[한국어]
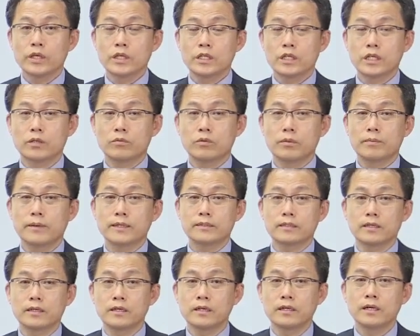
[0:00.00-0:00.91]
시험을
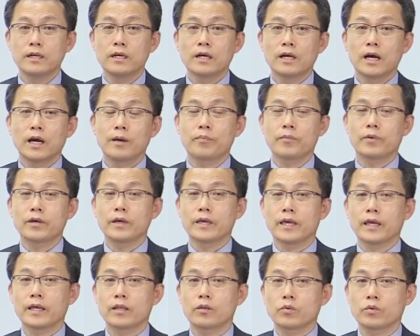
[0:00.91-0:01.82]
봐서
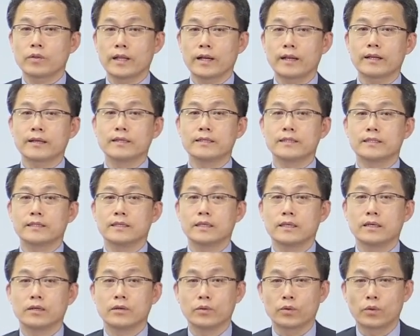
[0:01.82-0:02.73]
합격에 도달할
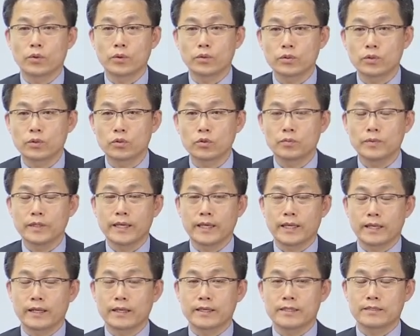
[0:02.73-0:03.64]
건지 이런 것들을 좀
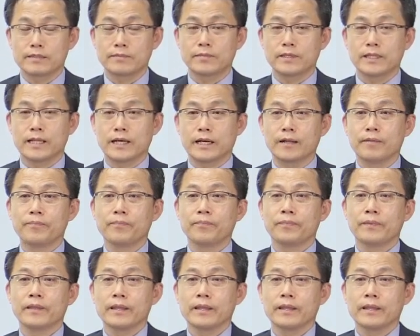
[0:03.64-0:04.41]
이야기하겠습니다.